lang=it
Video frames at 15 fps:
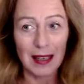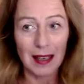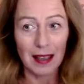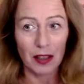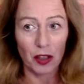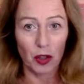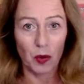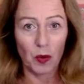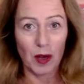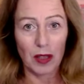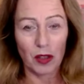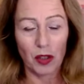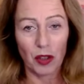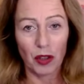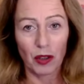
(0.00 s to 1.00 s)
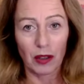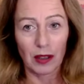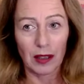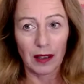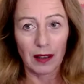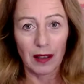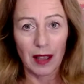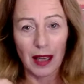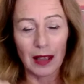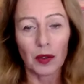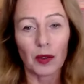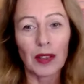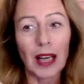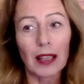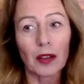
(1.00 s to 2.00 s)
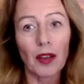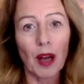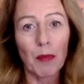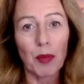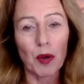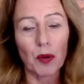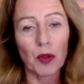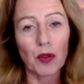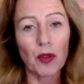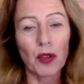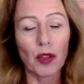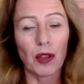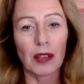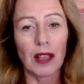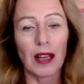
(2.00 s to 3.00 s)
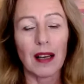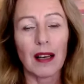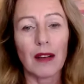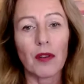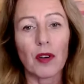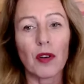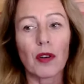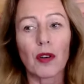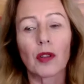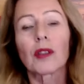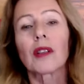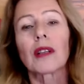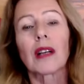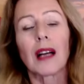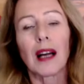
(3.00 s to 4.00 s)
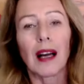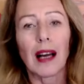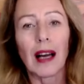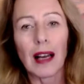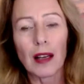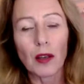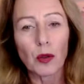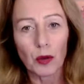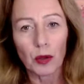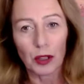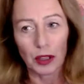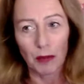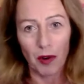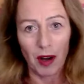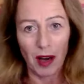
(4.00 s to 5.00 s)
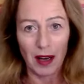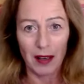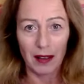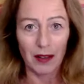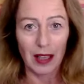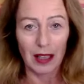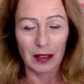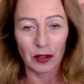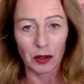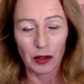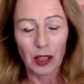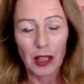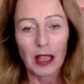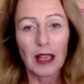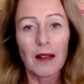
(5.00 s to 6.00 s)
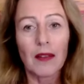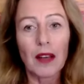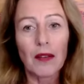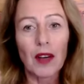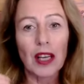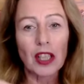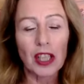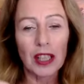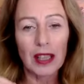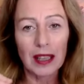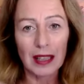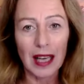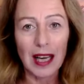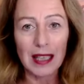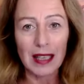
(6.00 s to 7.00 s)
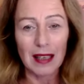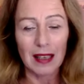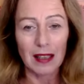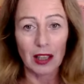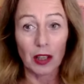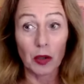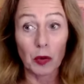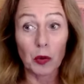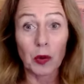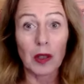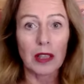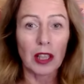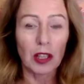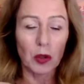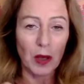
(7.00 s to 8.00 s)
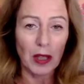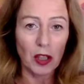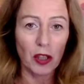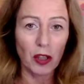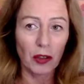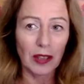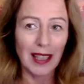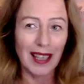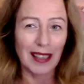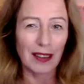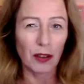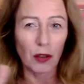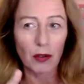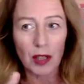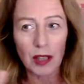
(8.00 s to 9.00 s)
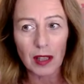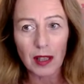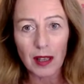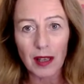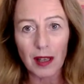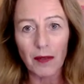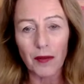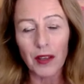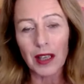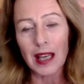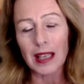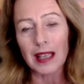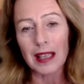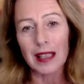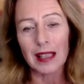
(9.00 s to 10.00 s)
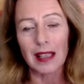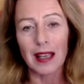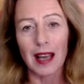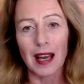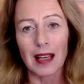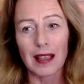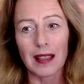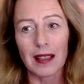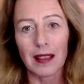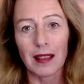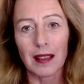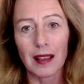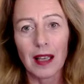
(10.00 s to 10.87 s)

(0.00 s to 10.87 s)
la situazione che hanno dato la promozione al lavoro all'ultimo arrivato. Devo accettare la situ situazione che non significa rassegnarsi.